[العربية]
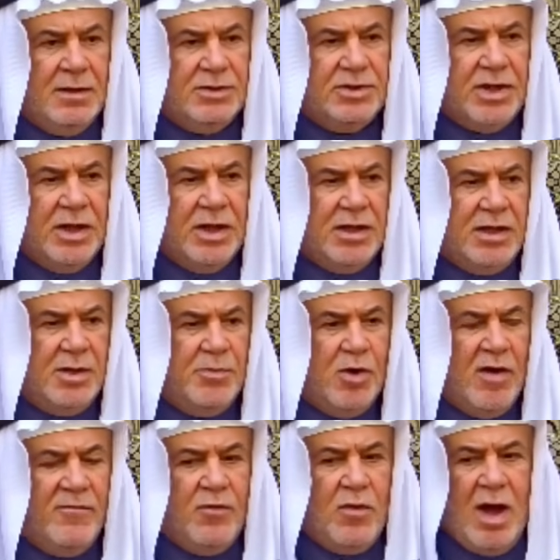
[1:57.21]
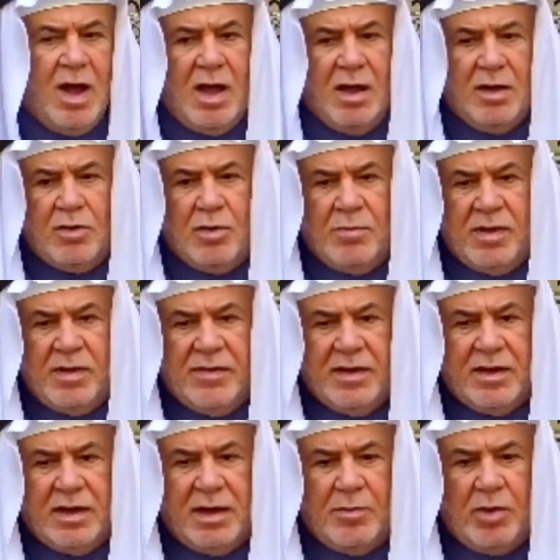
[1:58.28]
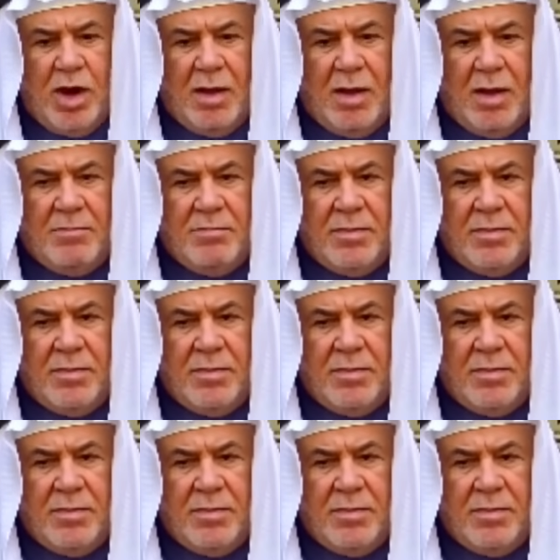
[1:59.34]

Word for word: طيبوا افواهكم بذكر محمد